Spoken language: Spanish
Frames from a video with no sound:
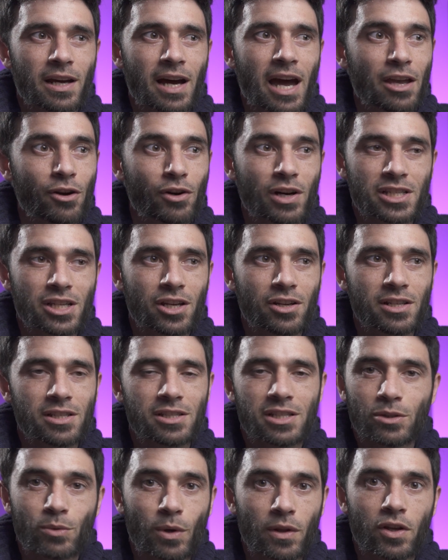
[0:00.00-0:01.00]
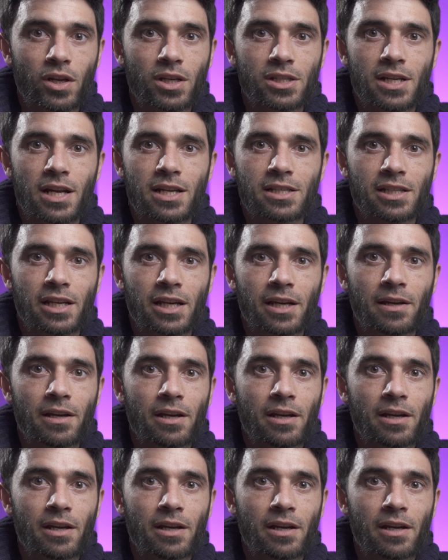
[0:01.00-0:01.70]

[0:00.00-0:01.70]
hay ocasiones, situaciones en las que